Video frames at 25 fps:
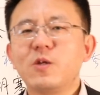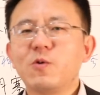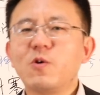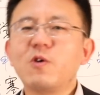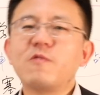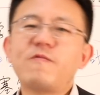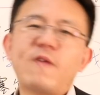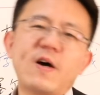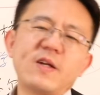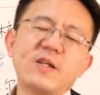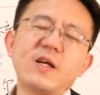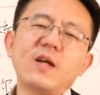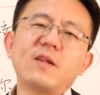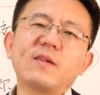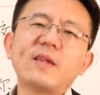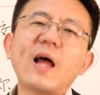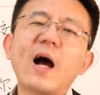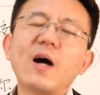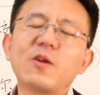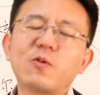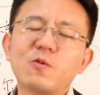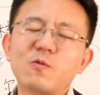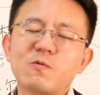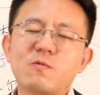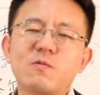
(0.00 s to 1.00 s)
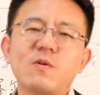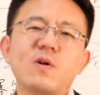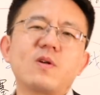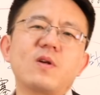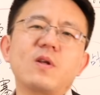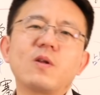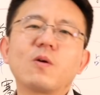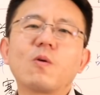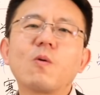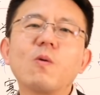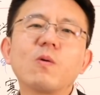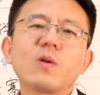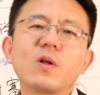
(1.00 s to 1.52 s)
你会发现大多数的
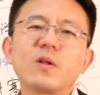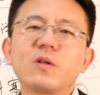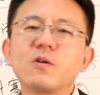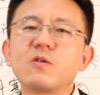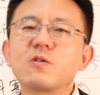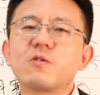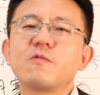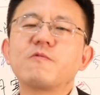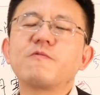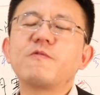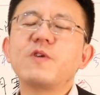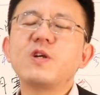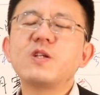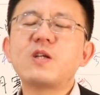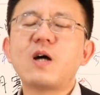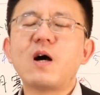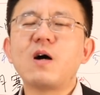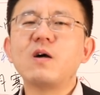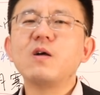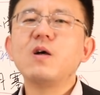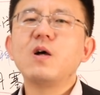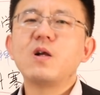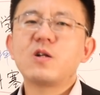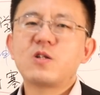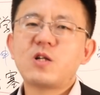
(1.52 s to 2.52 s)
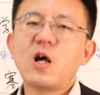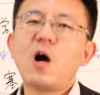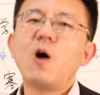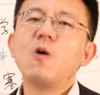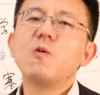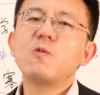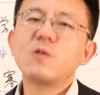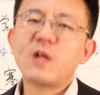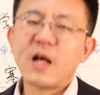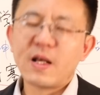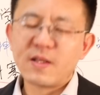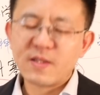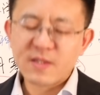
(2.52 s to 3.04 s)
人过得都是非常
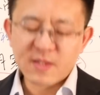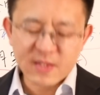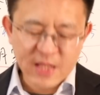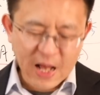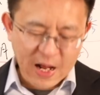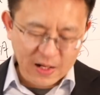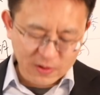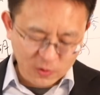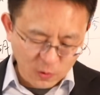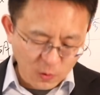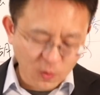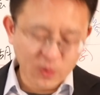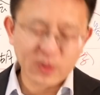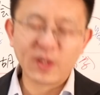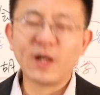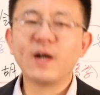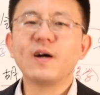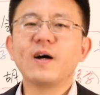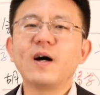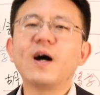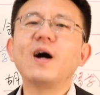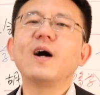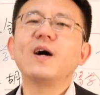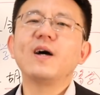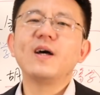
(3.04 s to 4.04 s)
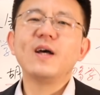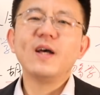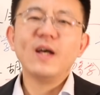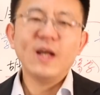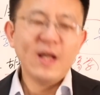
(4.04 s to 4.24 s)
超然洒脱的啊。